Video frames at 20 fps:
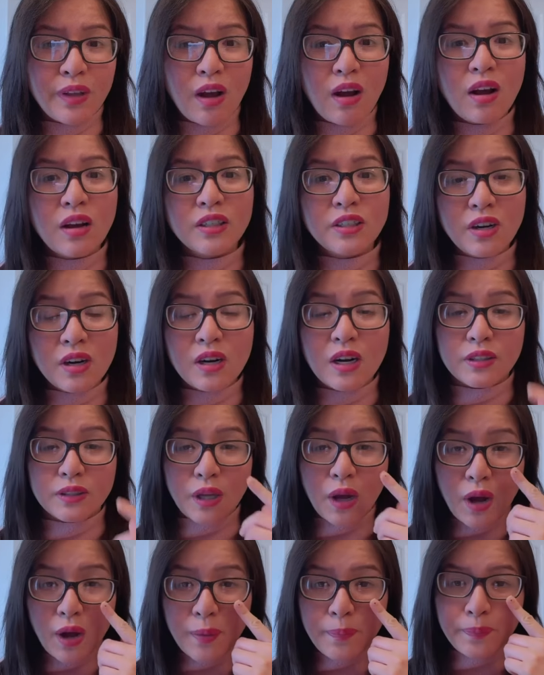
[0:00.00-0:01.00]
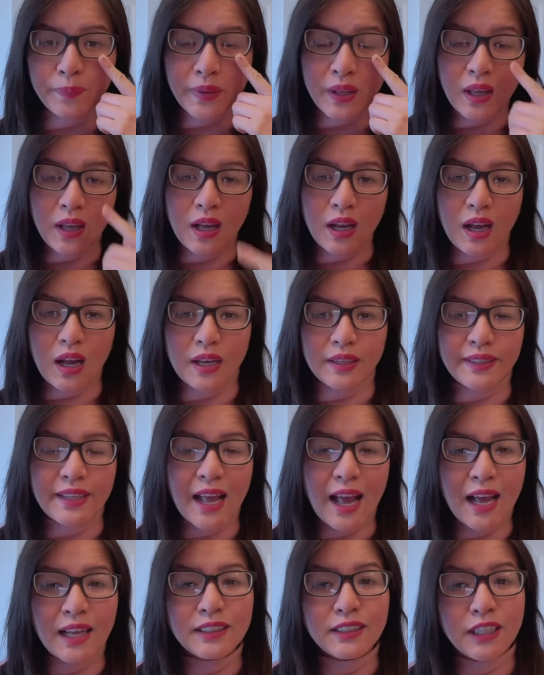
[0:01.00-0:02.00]
nó rất là thơm à,
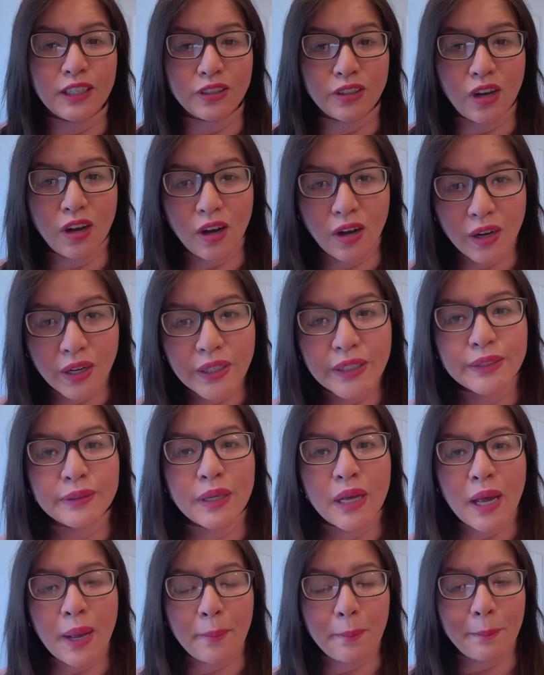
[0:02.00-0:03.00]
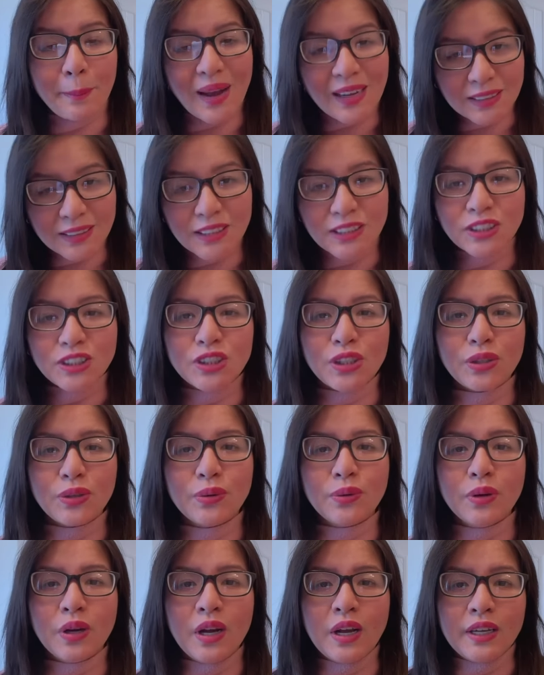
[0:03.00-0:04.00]
giá thì nó hơi mắc tí
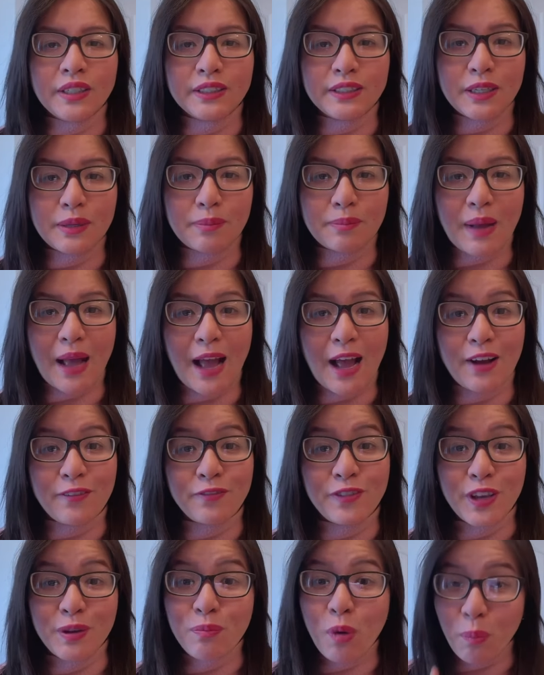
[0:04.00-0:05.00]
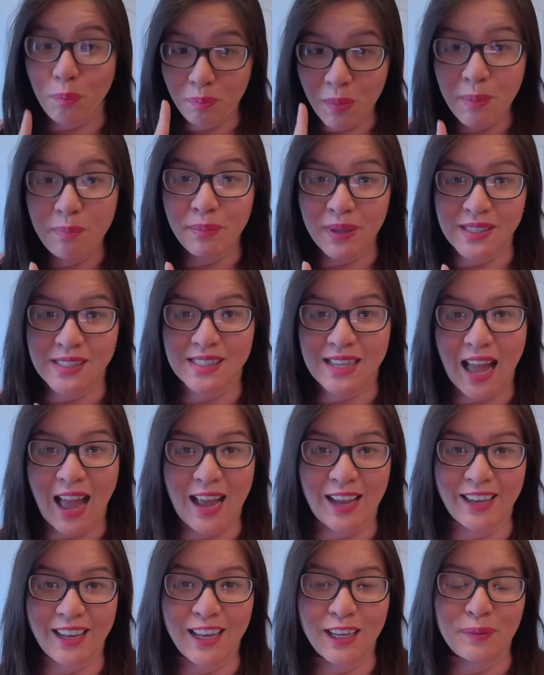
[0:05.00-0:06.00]
xíu nhưng mà vì một mình mình
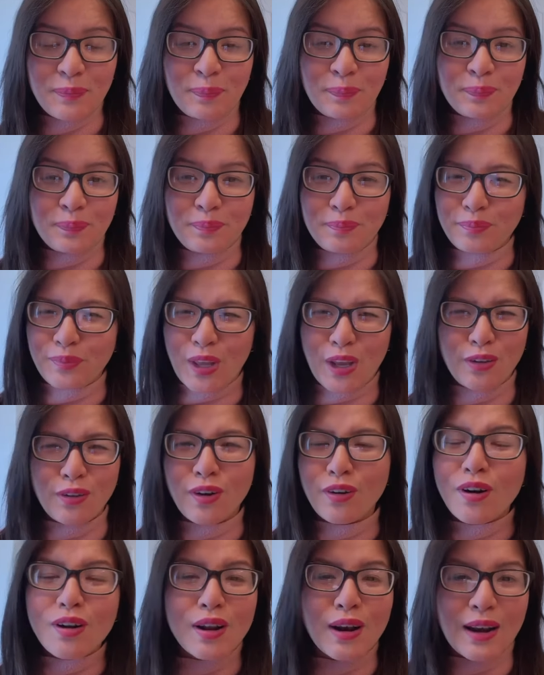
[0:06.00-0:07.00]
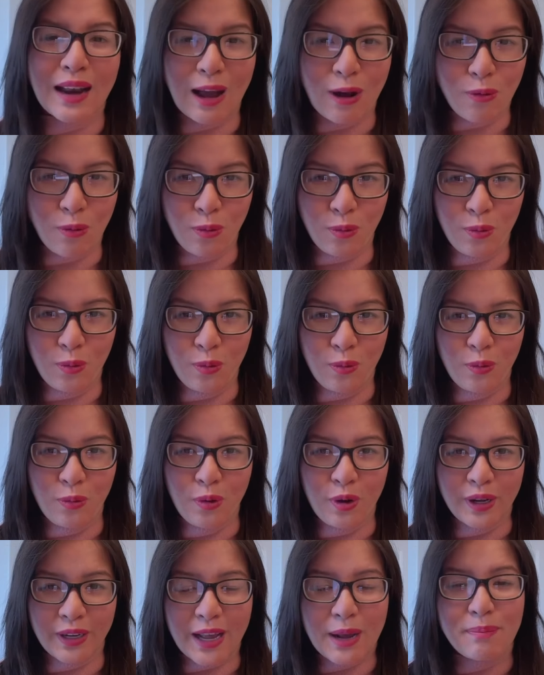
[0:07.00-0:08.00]
xài á thì nó rất là lâu
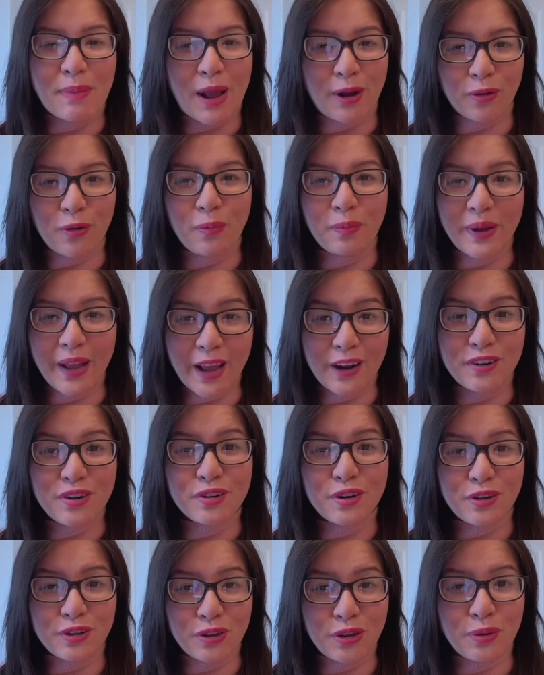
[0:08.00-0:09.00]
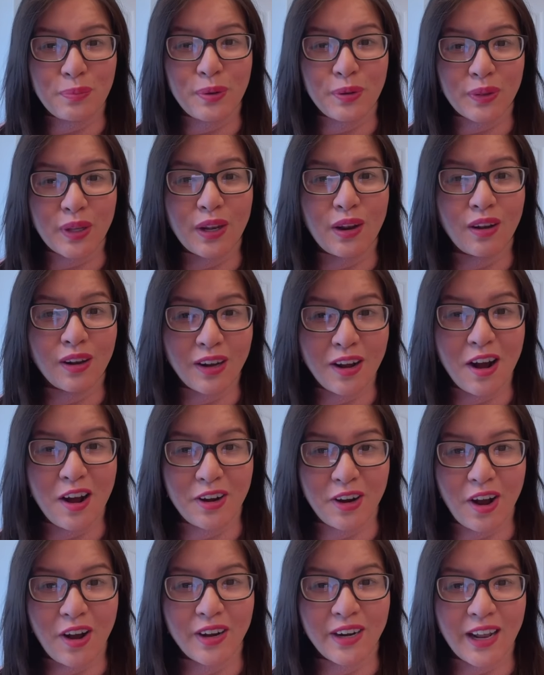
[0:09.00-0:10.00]
các bạn cũng nghe rất là nhiều beauty blogger
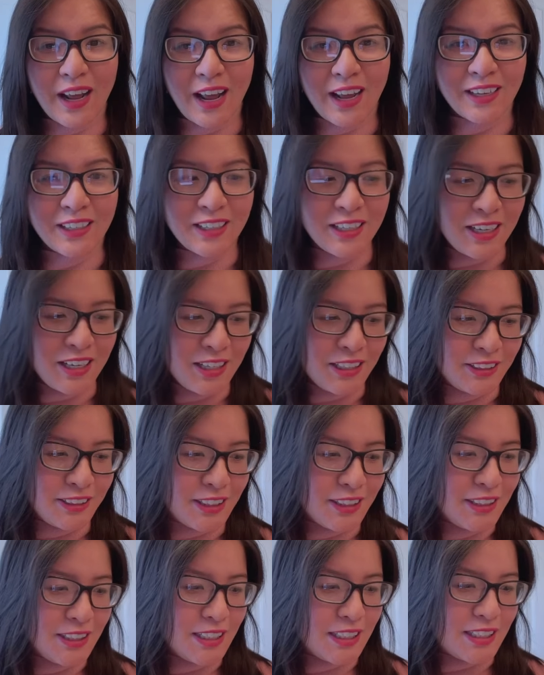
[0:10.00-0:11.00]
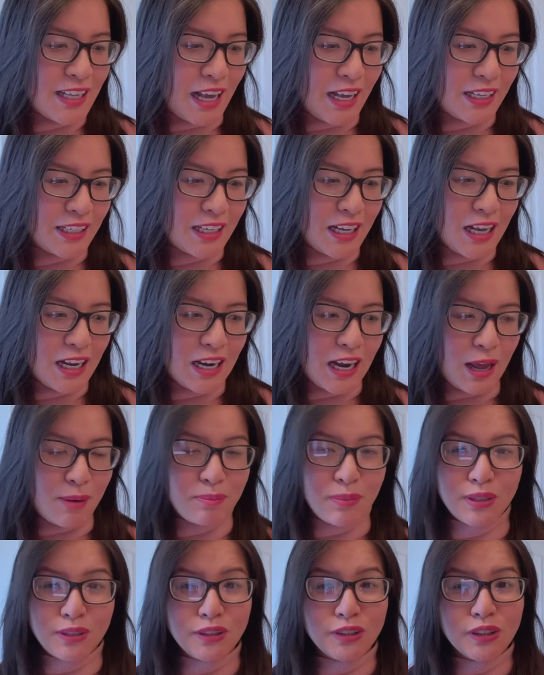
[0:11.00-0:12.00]
nói ra ha chính vì vậy á, là
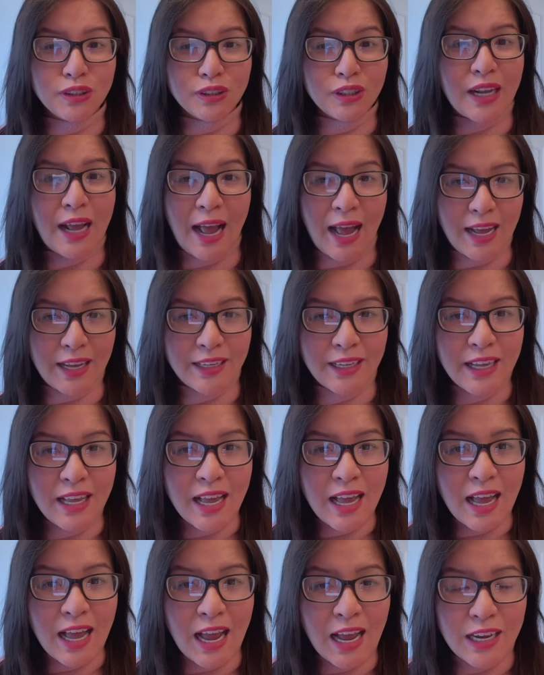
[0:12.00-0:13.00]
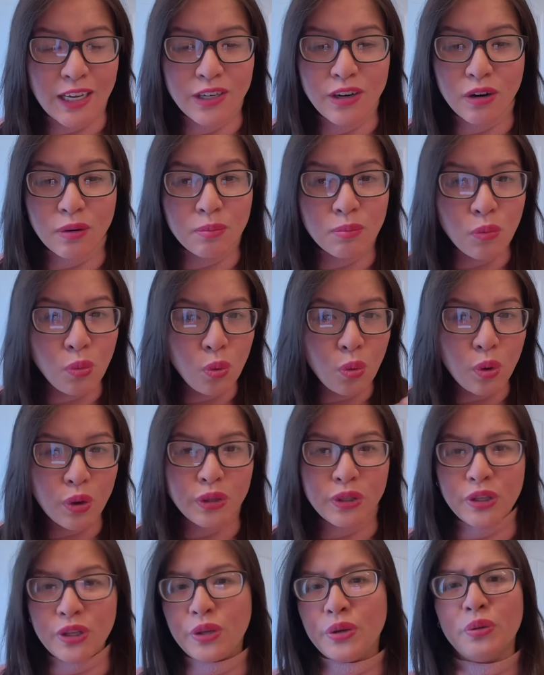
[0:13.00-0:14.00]
mình đừng ngại hãy đừng mua
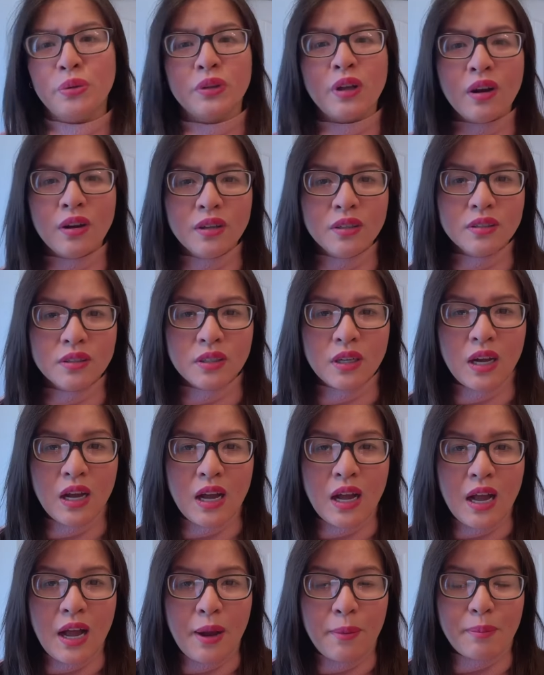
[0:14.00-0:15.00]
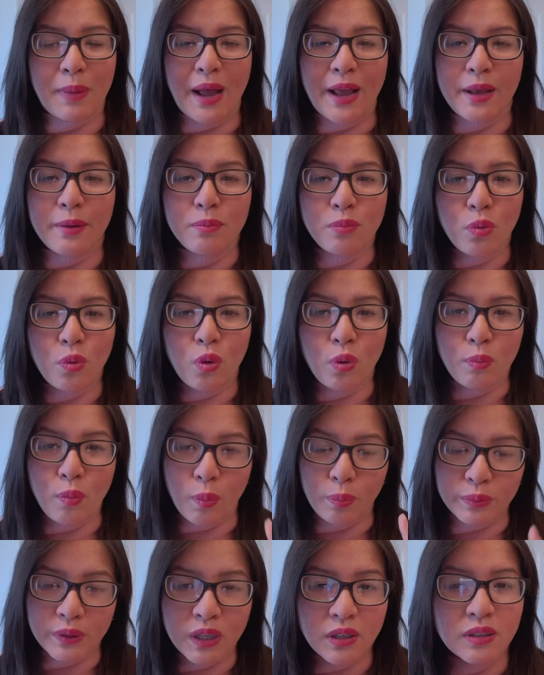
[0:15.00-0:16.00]
nhiều thứ mà hãy mua
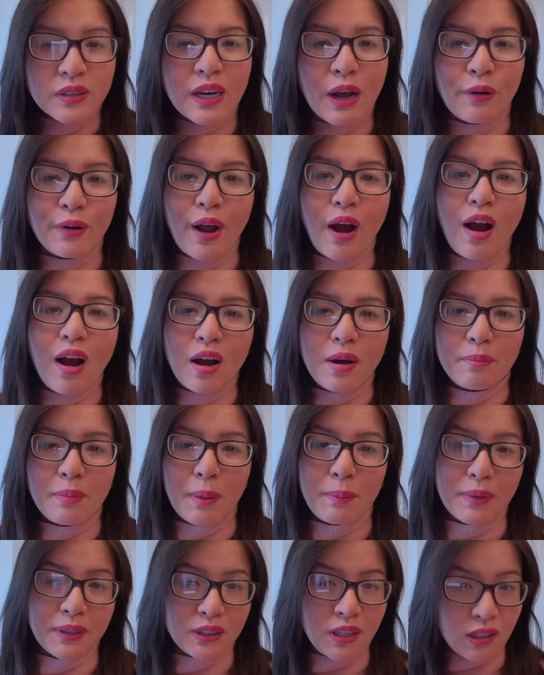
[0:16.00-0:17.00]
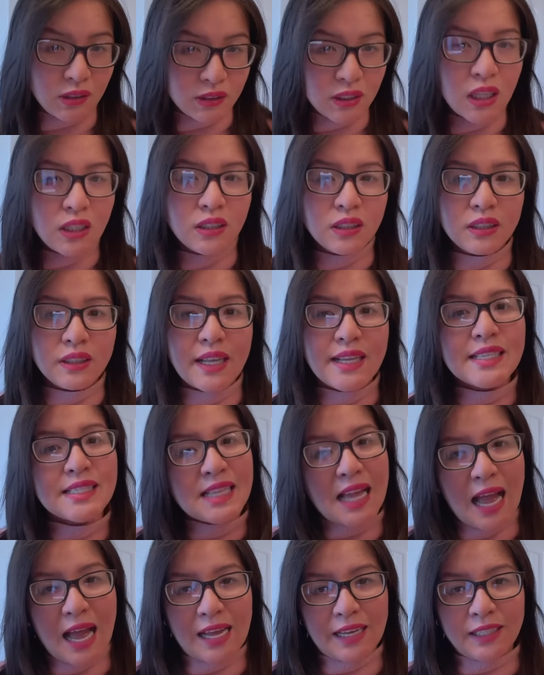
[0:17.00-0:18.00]
một thứ nào đó mà mình thật thích để
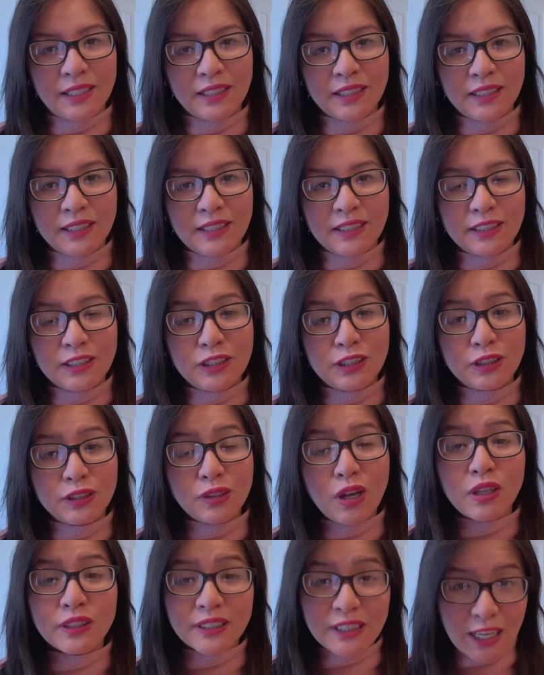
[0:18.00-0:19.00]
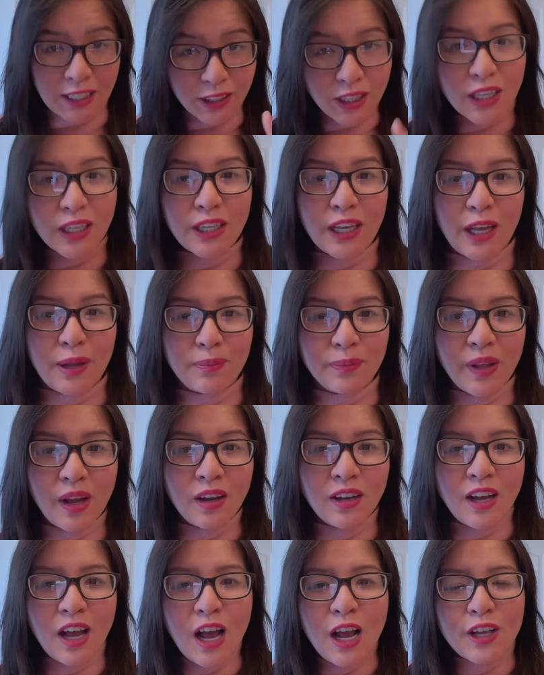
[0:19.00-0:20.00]
xài nó sẽ tiết kiệm đó
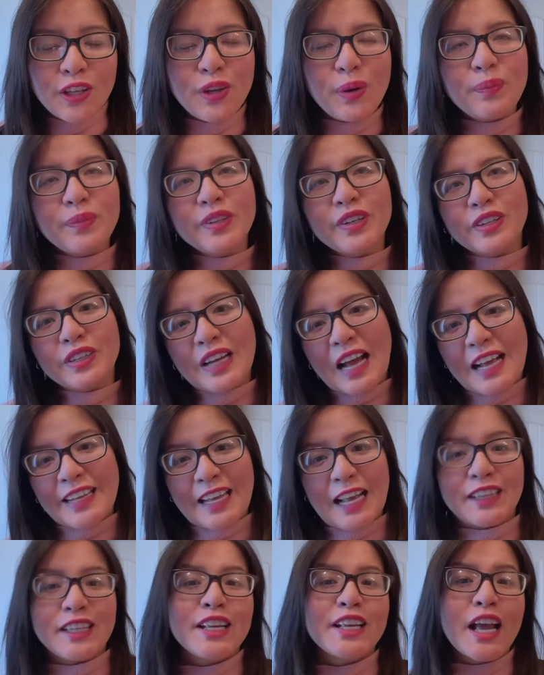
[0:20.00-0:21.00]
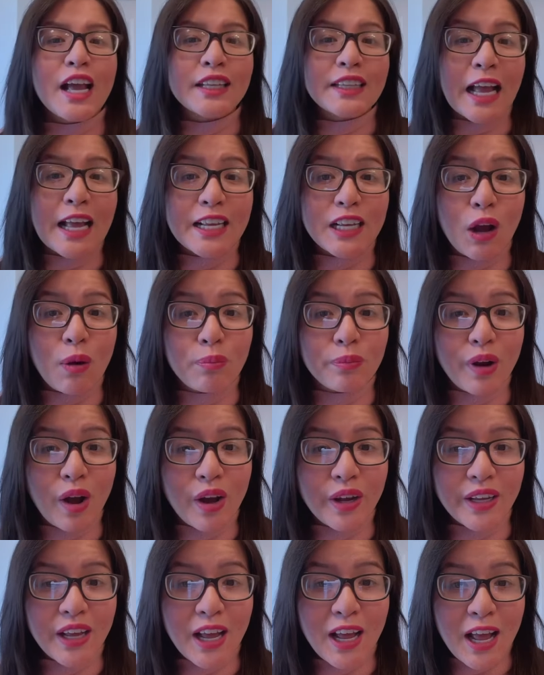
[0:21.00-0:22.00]
giống như à, nhà thiết kế thái công
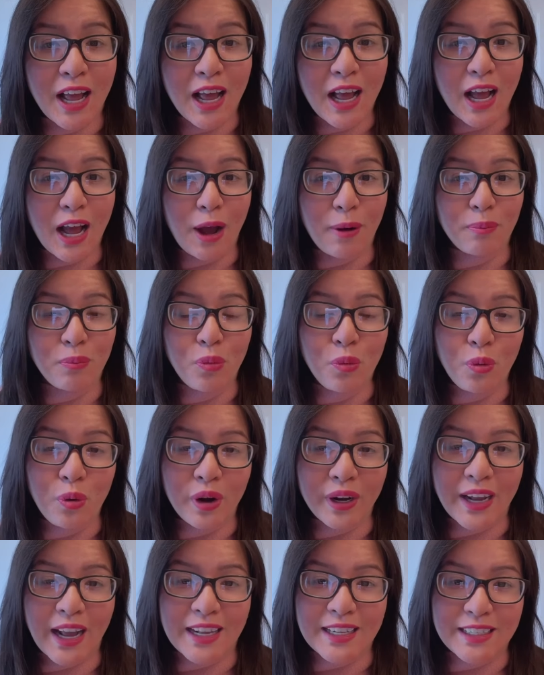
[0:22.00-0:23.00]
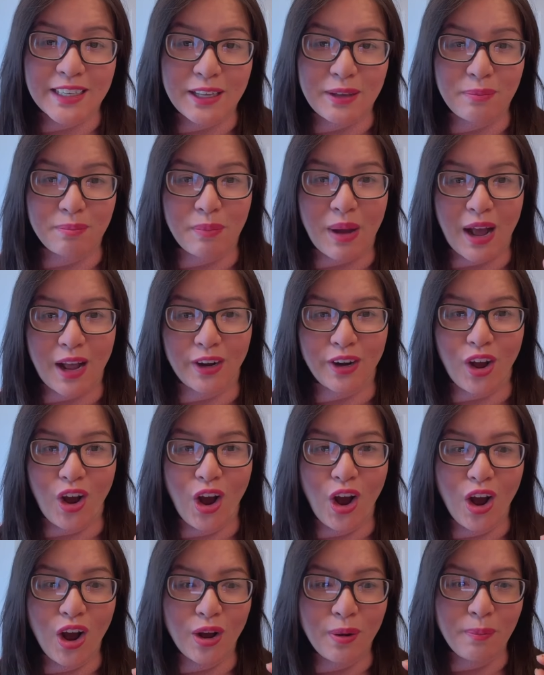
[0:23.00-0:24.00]
nói à, mua cái gì mà
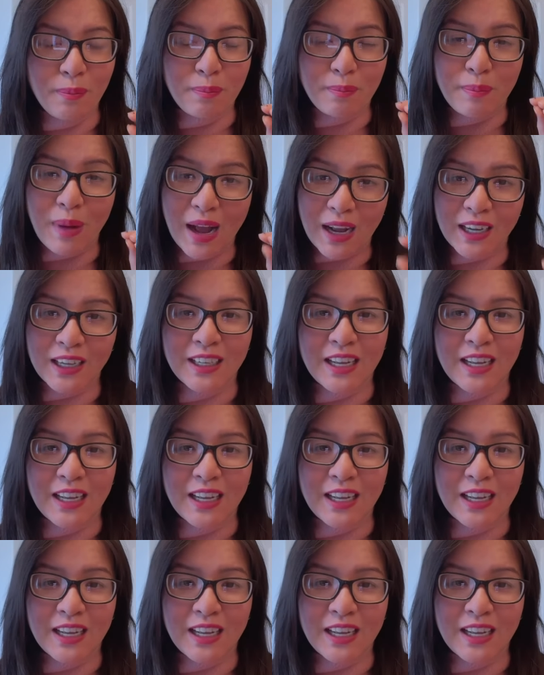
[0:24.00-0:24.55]
nó mắc